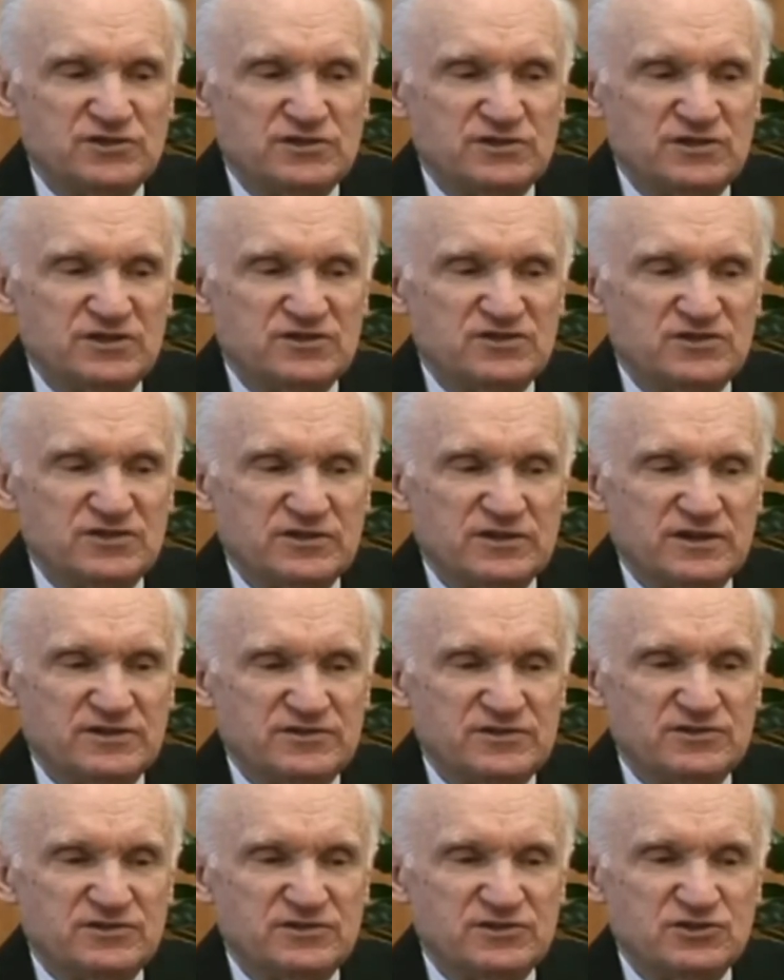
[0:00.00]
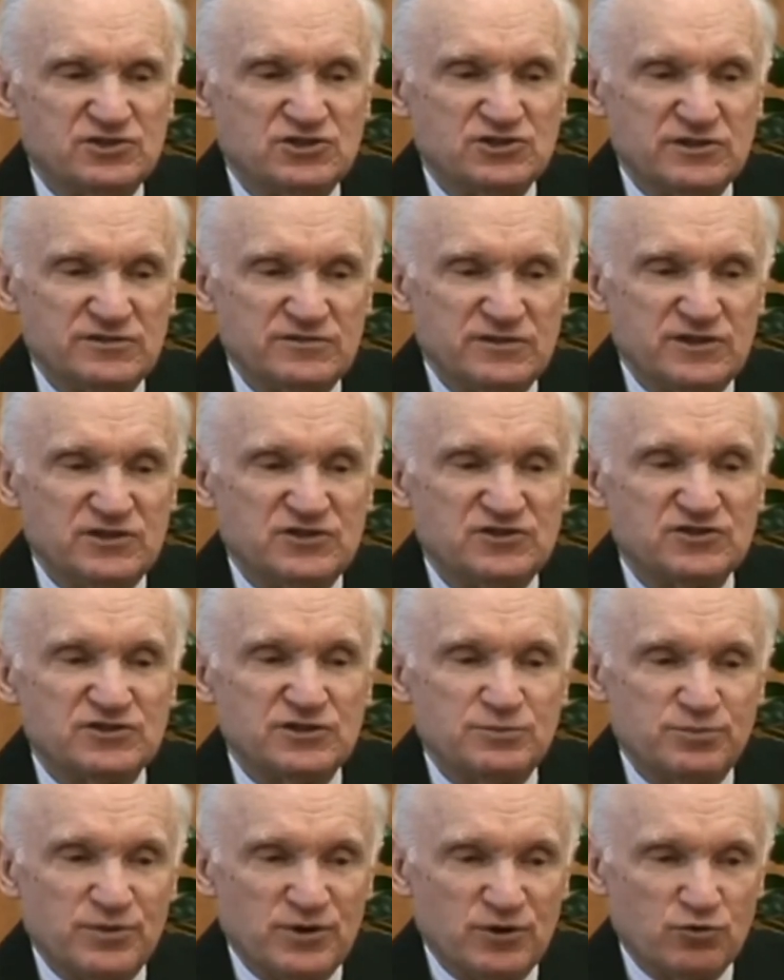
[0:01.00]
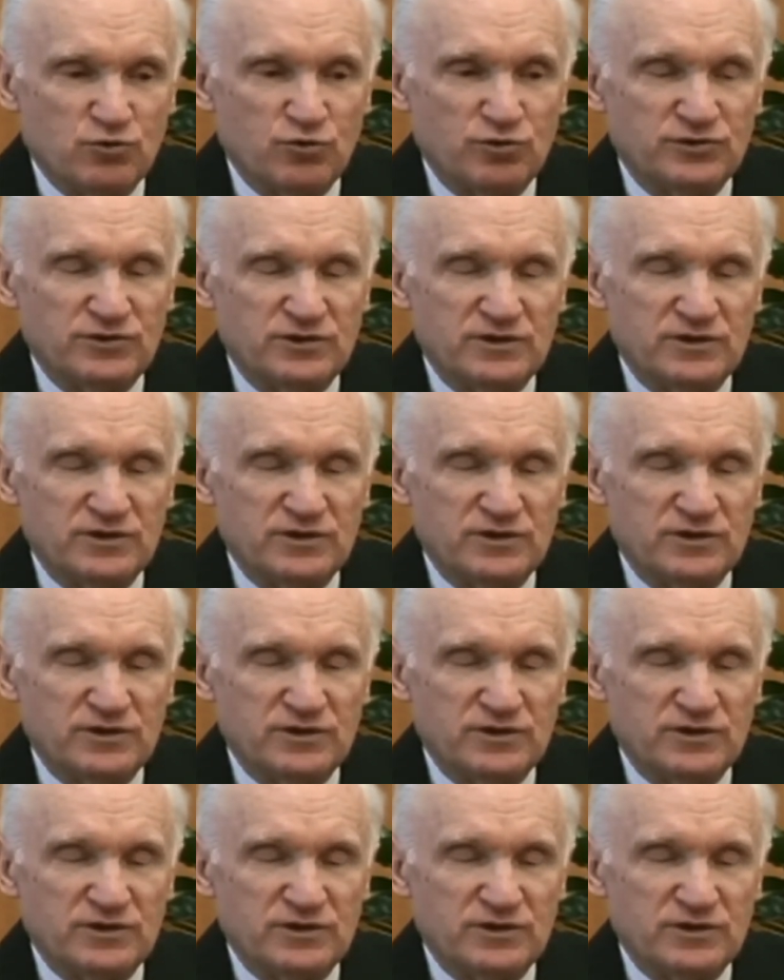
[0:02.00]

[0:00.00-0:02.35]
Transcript: если хотите, человеческой природы.